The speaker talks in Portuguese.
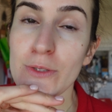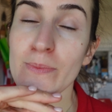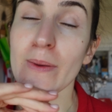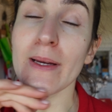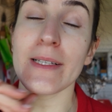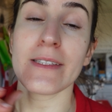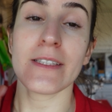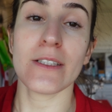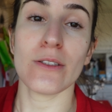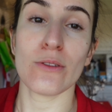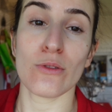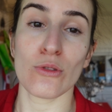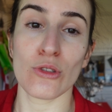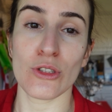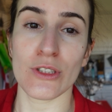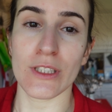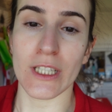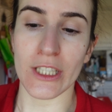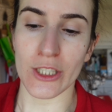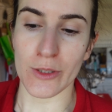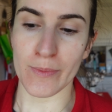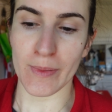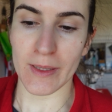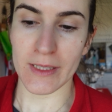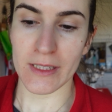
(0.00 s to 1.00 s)
Espero que tenham
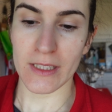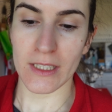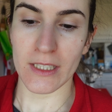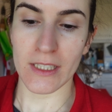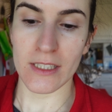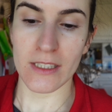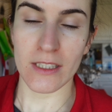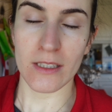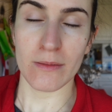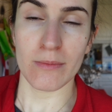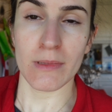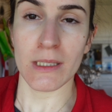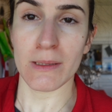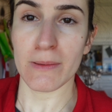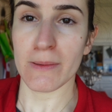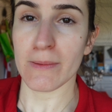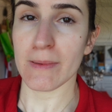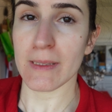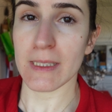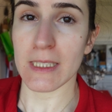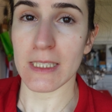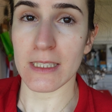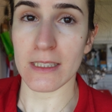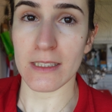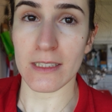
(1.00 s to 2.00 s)
gostado, espero que tenha sido
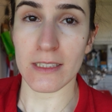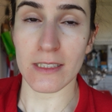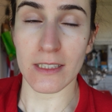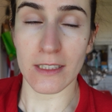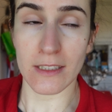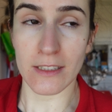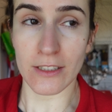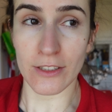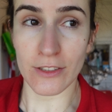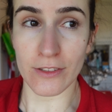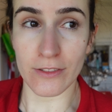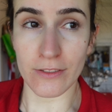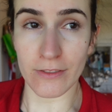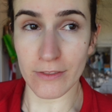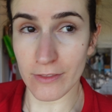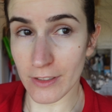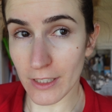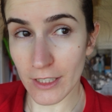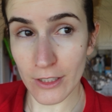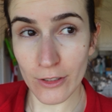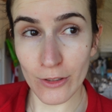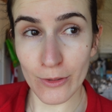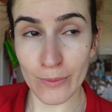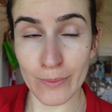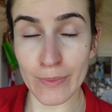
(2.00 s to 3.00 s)
minimamente interessante este
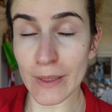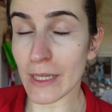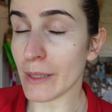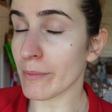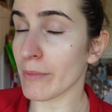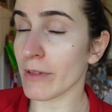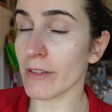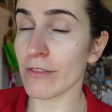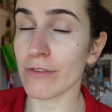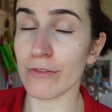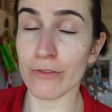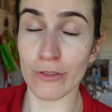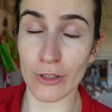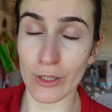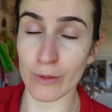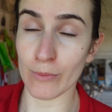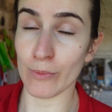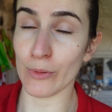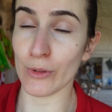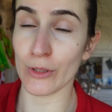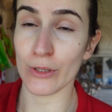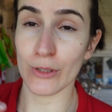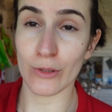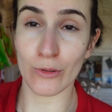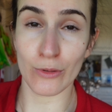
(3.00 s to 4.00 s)
vídeo. Para mim foi
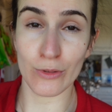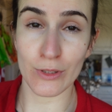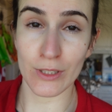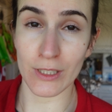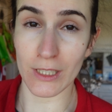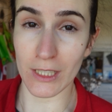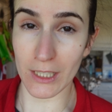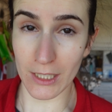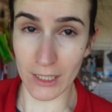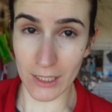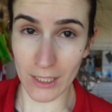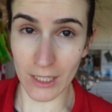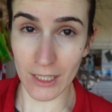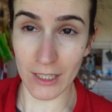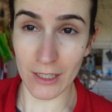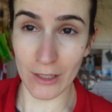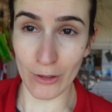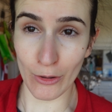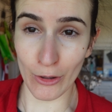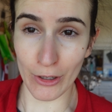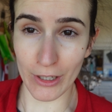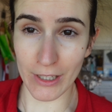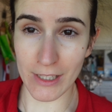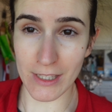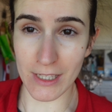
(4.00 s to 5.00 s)
porque consegui
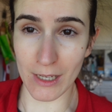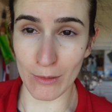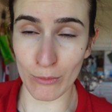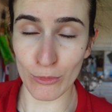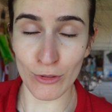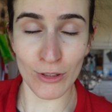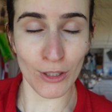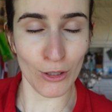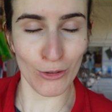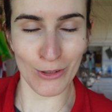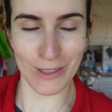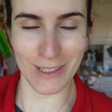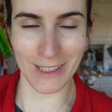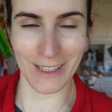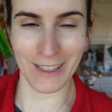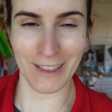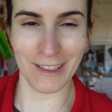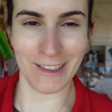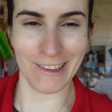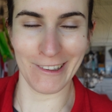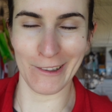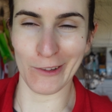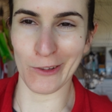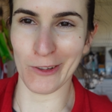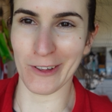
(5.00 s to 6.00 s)
uh, organizar muita coisa
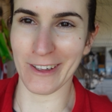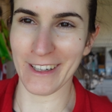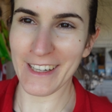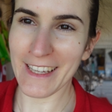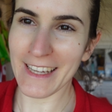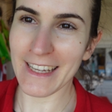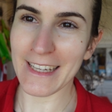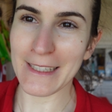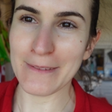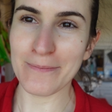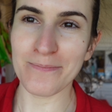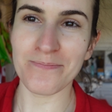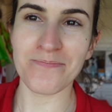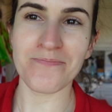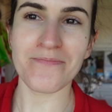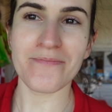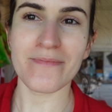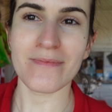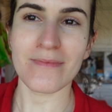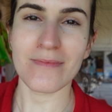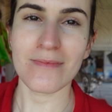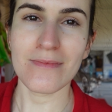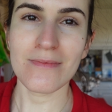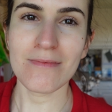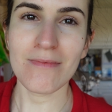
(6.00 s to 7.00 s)
daquilo que eu queria.
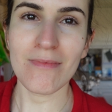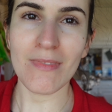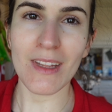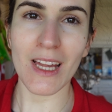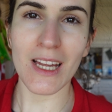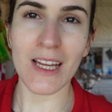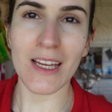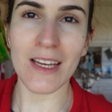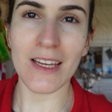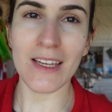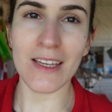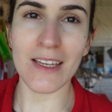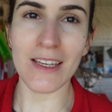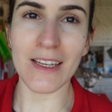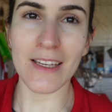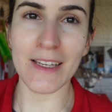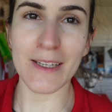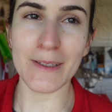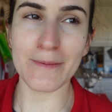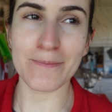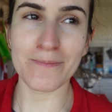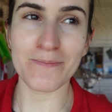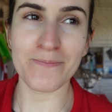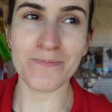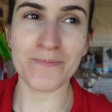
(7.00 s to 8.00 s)

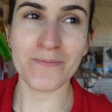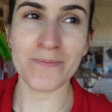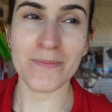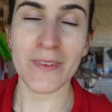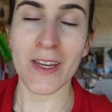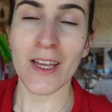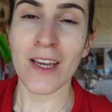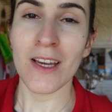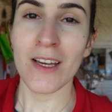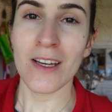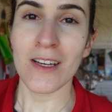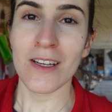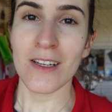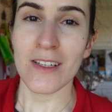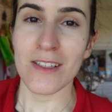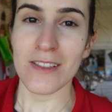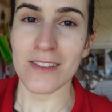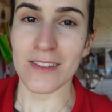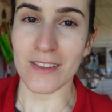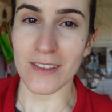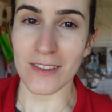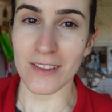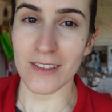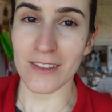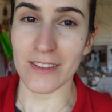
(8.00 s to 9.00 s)
E
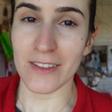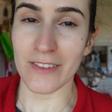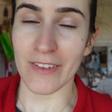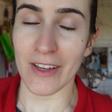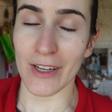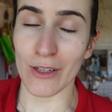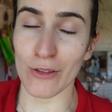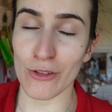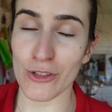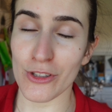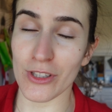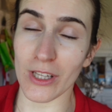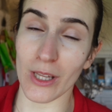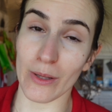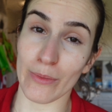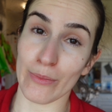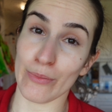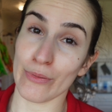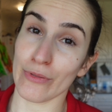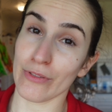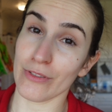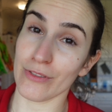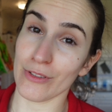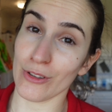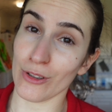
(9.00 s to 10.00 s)
se tiverem gostado,
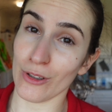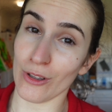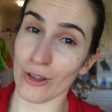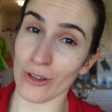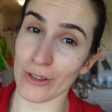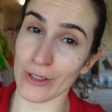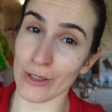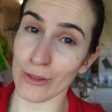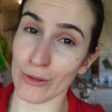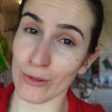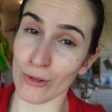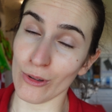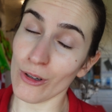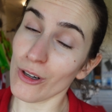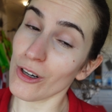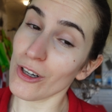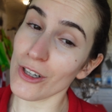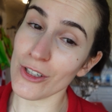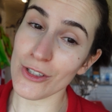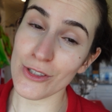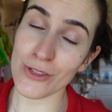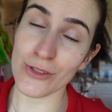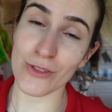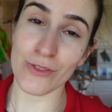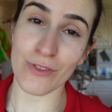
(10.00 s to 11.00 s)
por favor, coloquem um
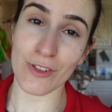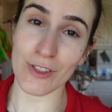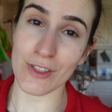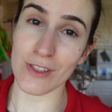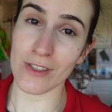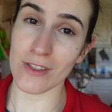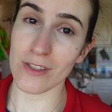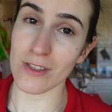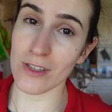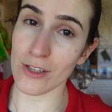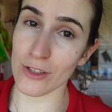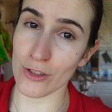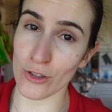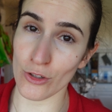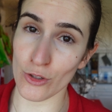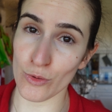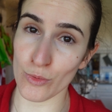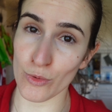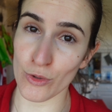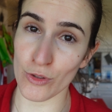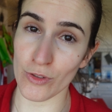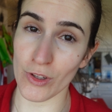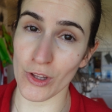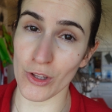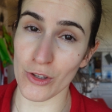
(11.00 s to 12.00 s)
gosto. Se vocês assistem
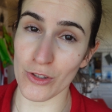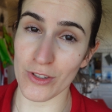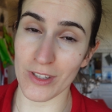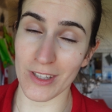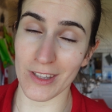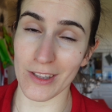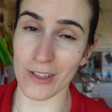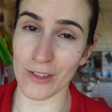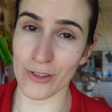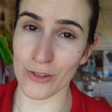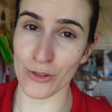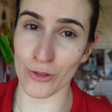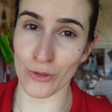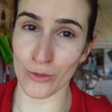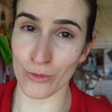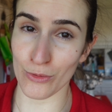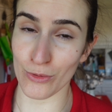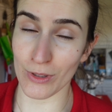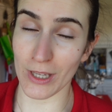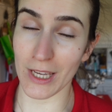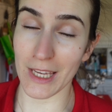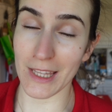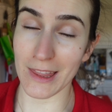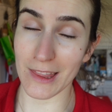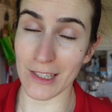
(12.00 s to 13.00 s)
aos meus vídeos e ainda,
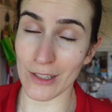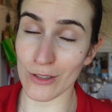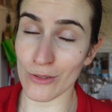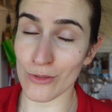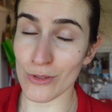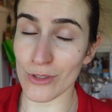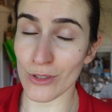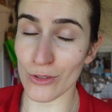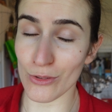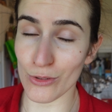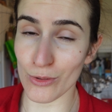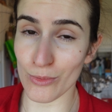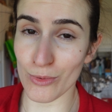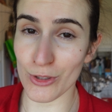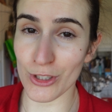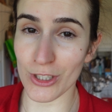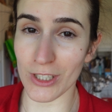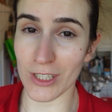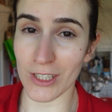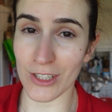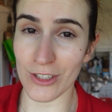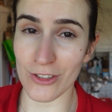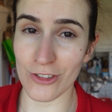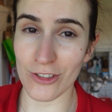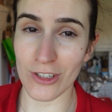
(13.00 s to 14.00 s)
são, ainda não são
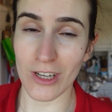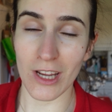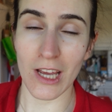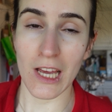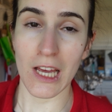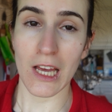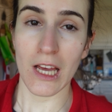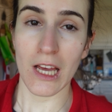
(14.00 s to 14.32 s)
subscritos,